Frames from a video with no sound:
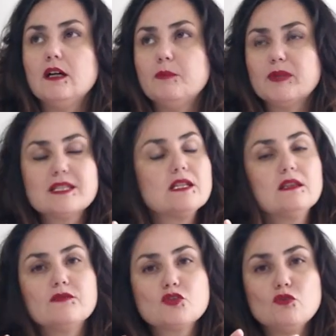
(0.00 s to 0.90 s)

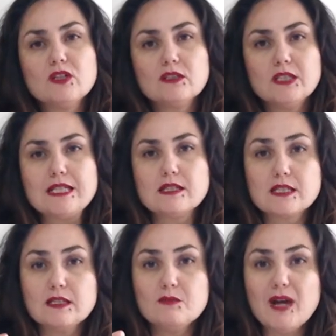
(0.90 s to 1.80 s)
процентов 40-30
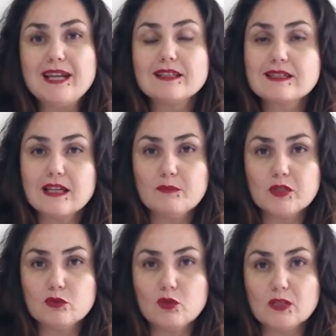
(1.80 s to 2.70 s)
занимает сам
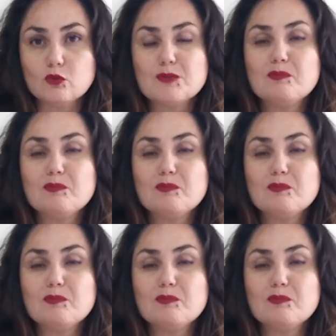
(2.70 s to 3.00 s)
ритуал. То есть